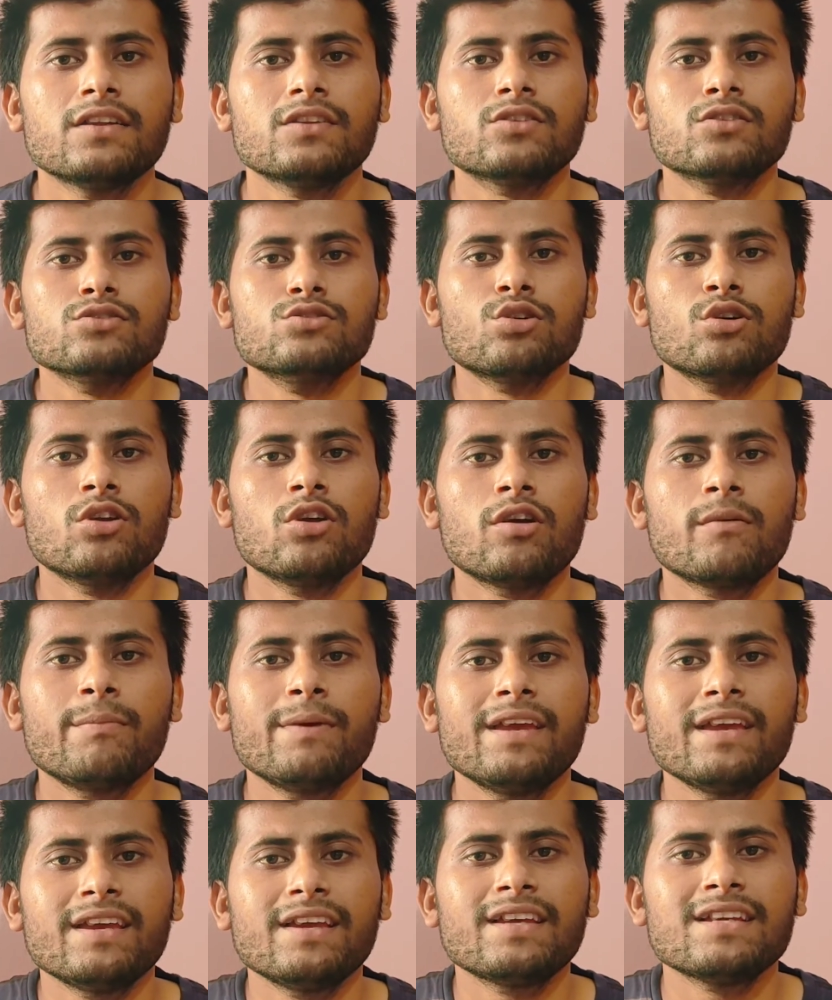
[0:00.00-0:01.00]
तो जो लोग
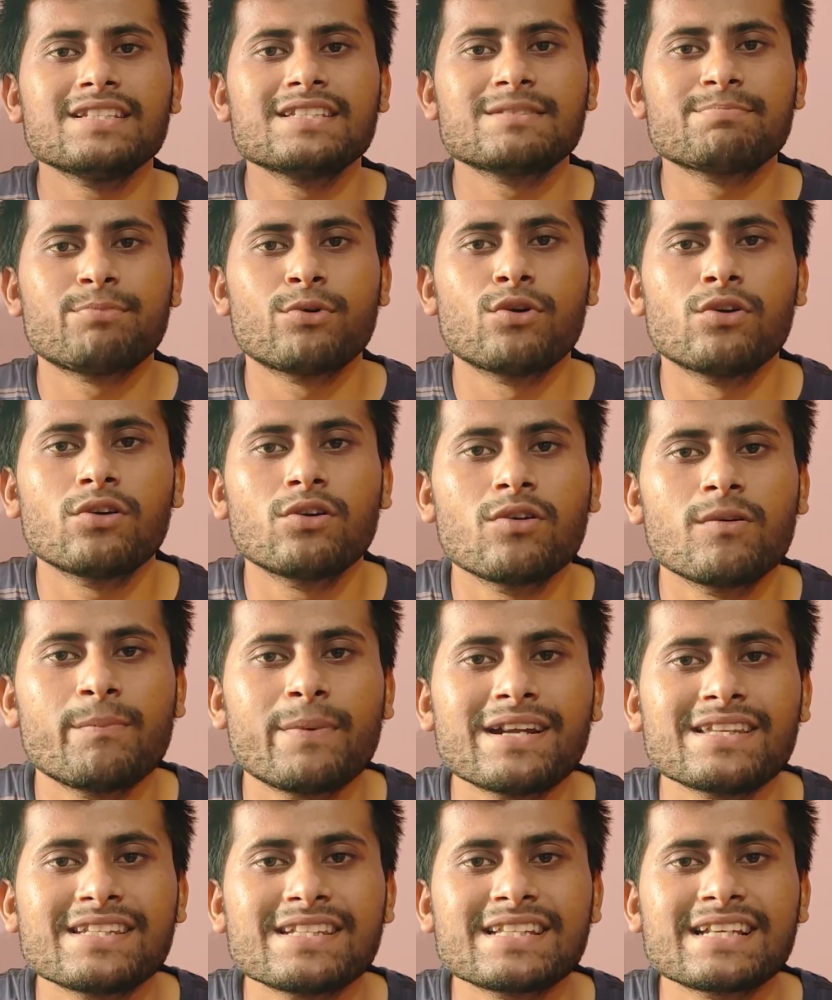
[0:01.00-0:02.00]
भी इस फोन को
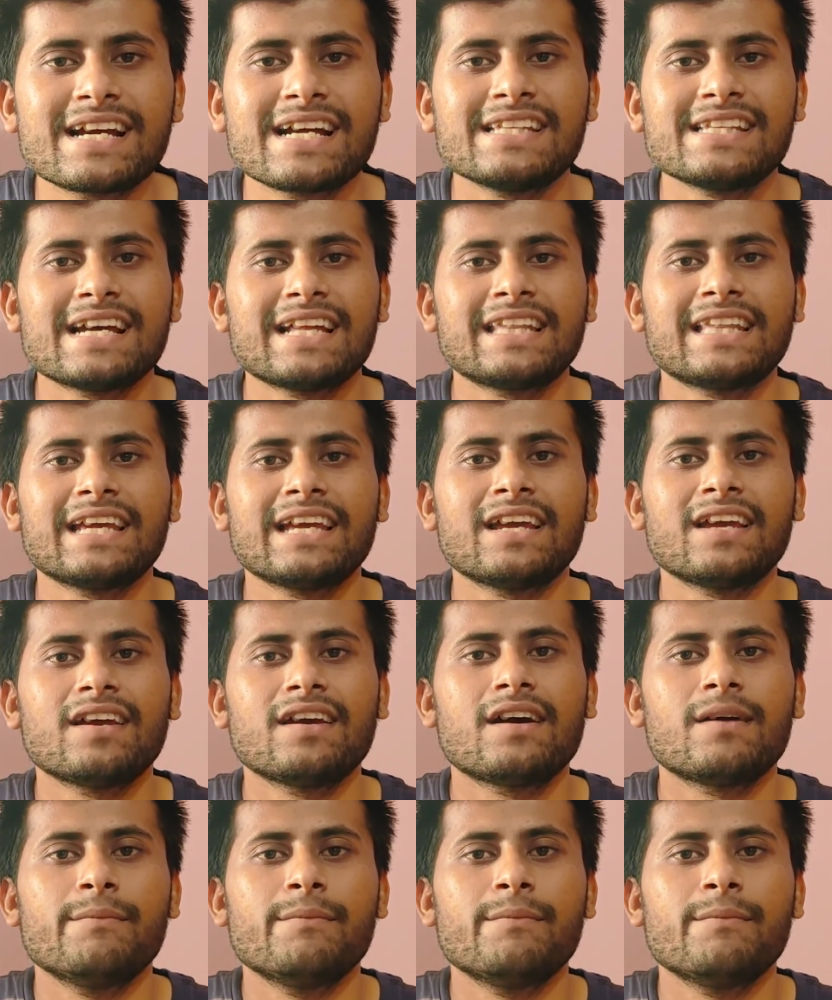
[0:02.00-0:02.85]
परचेज करना चाहते हैं